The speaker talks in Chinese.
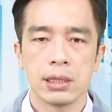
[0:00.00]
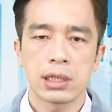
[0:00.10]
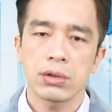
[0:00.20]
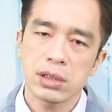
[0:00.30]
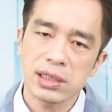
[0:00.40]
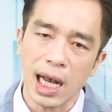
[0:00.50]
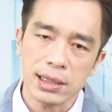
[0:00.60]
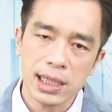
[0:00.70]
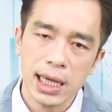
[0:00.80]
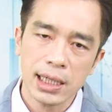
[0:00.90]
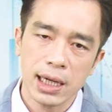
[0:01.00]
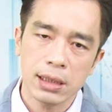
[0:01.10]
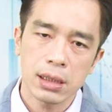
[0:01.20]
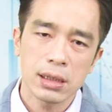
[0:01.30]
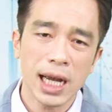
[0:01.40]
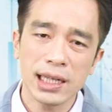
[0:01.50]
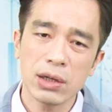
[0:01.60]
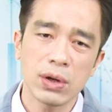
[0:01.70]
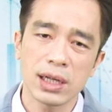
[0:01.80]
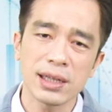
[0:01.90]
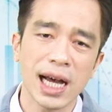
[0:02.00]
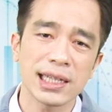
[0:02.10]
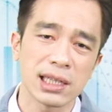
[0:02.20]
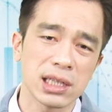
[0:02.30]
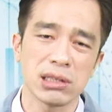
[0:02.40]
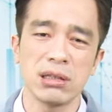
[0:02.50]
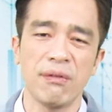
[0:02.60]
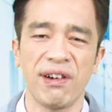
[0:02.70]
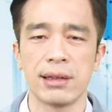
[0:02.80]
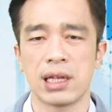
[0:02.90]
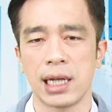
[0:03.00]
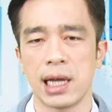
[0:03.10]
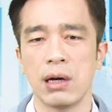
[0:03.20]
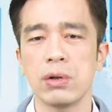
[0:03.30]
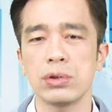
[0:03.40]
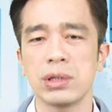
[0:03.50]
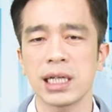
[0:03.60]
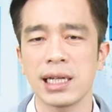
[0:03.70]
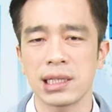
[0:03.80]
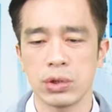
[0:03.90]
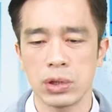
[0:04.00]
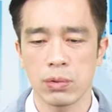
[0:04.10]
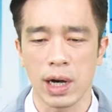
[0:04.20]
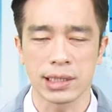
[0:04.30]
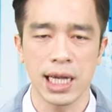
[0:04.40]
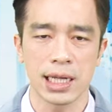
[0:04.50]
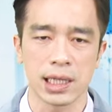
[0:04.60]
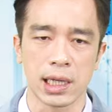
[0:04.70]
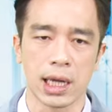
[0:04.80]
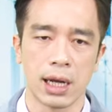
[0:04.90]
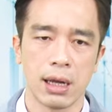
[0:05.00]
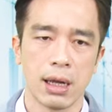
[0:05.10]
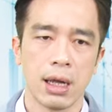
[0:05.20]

结果就涨这一根，那一天我跟大家讲这就是反弹啊，后续你看持续的往下跌啊，